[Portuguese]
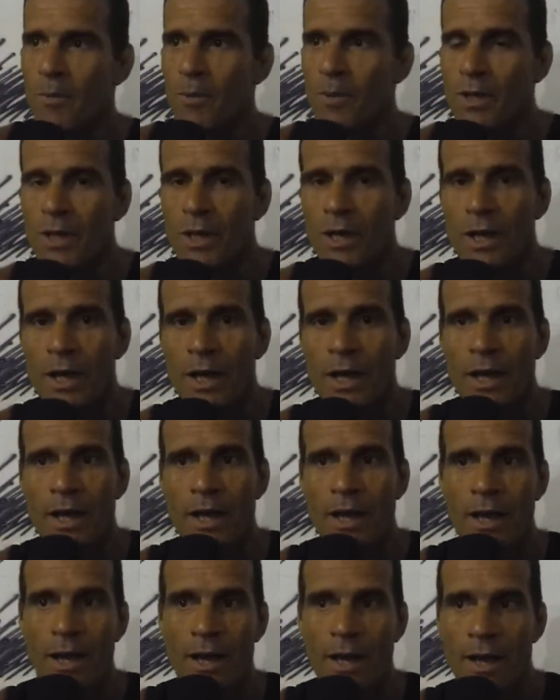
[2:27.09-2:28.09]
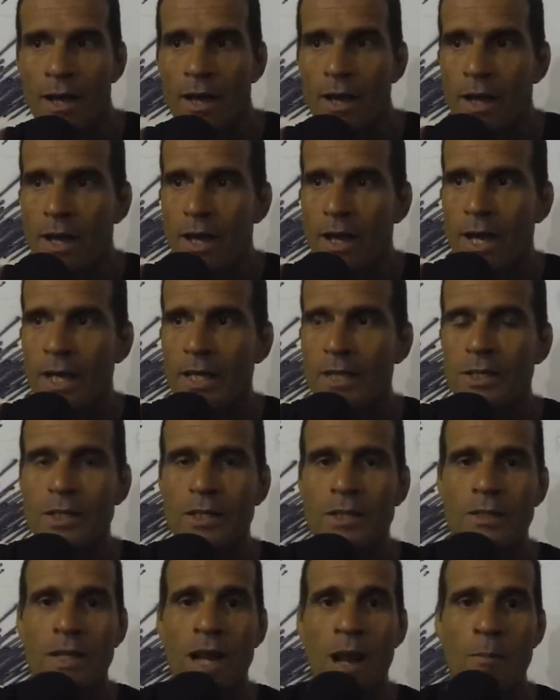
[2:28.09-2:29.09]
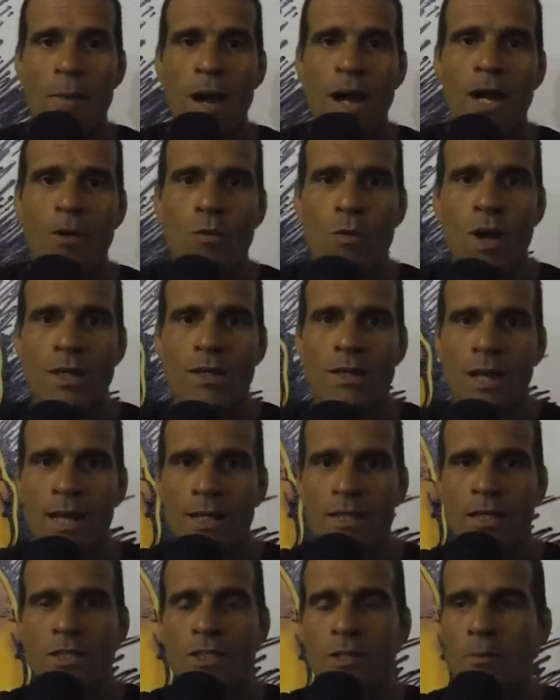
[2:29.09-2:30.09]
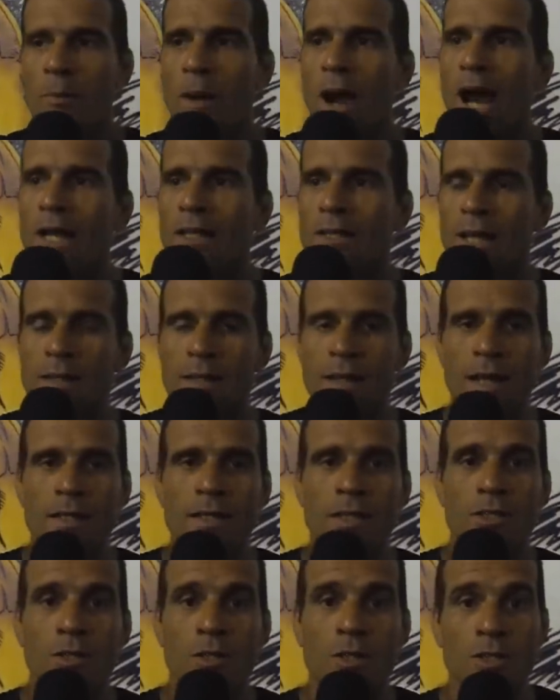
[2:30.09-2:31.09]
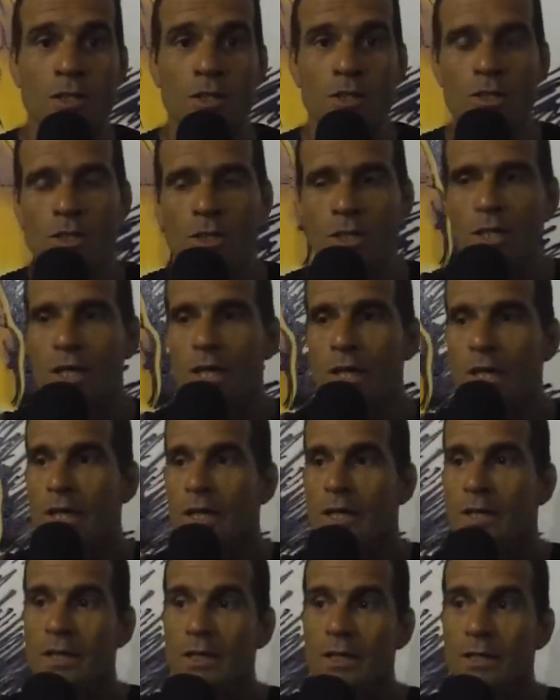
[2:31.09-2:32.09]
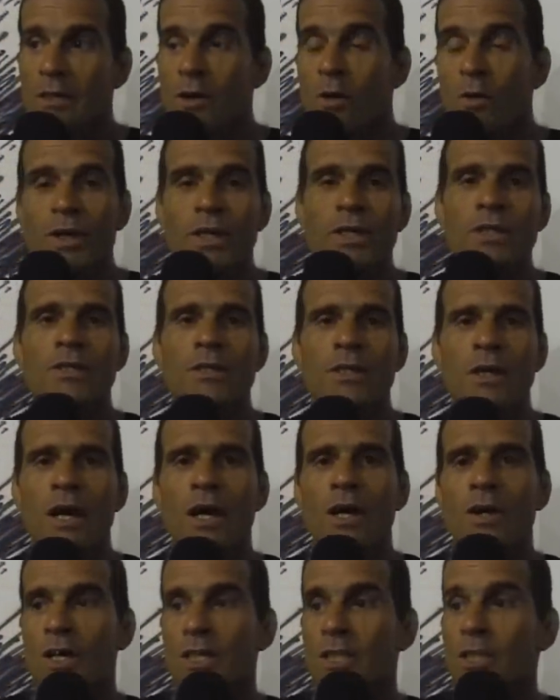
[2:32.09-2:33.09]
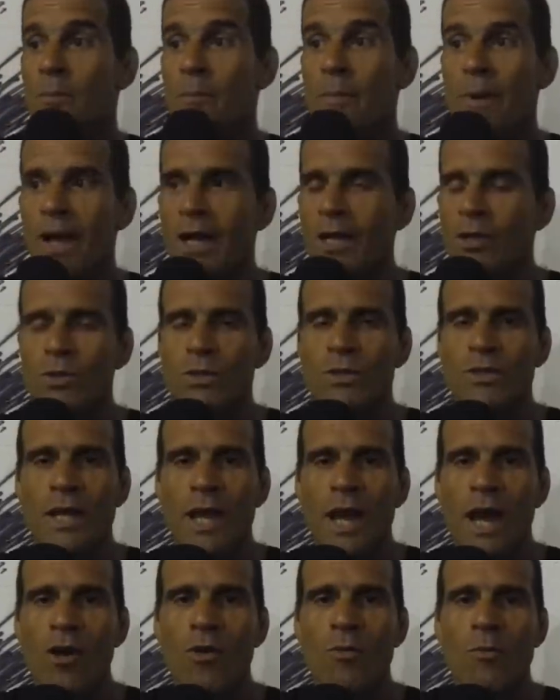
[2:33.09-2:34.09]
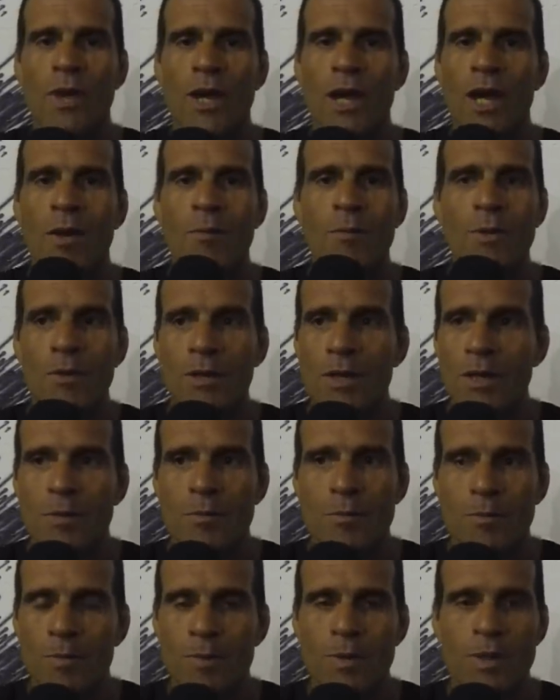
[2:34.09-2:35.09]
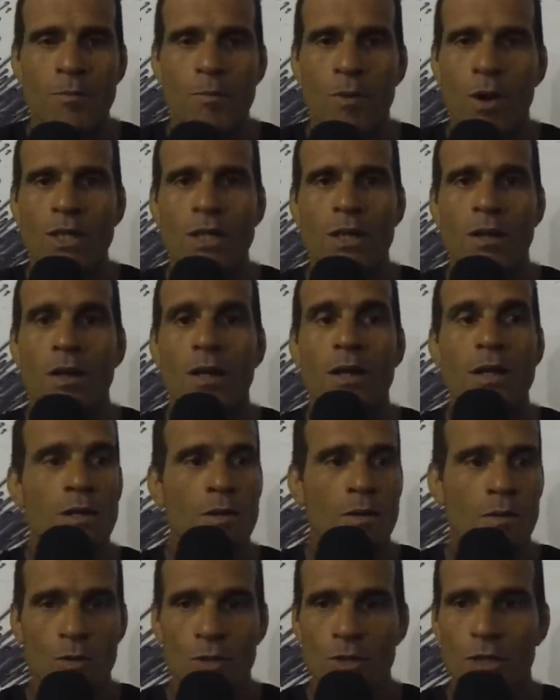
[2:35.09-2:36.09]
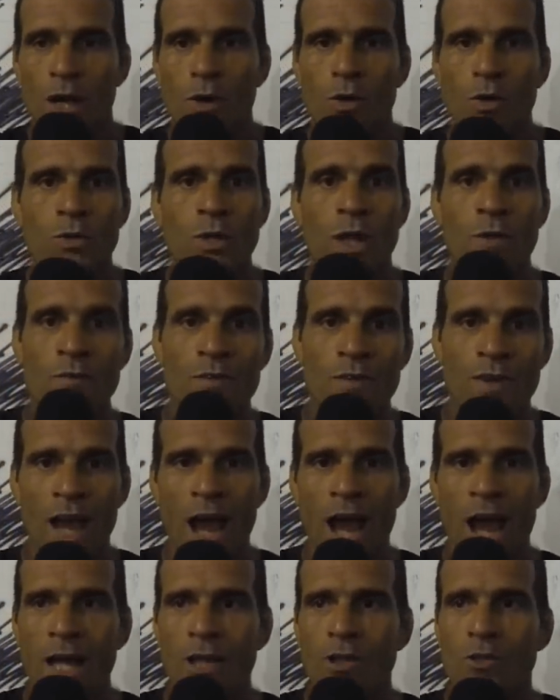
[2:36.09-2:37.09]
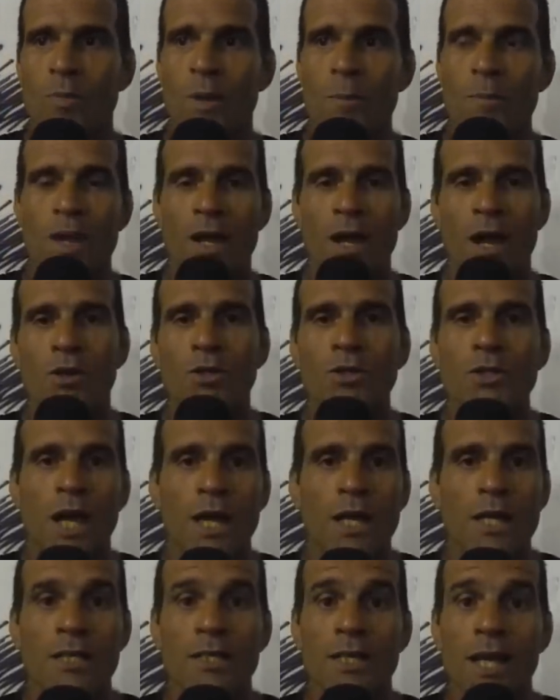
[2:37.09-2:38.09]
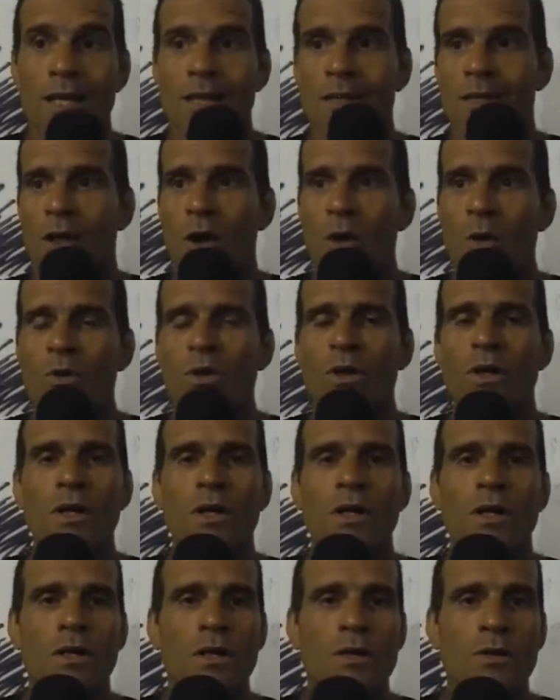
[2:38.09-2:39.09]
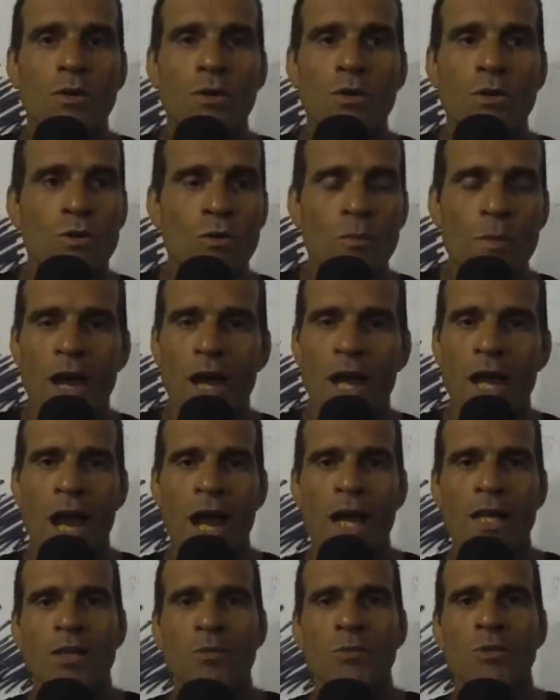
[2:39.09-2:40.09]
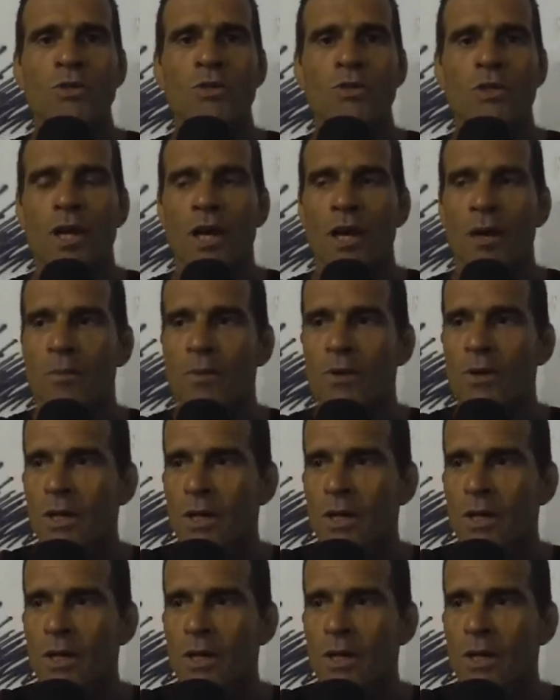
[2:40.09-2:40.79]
Porque é, a gente trabalha com atletas de base, atletas de, de, de que estão iniciando, a gente pega do zero mesmo e, e bota os garotos afiados para pegar os caras que já estão no, no, no, mercado há muito tempo.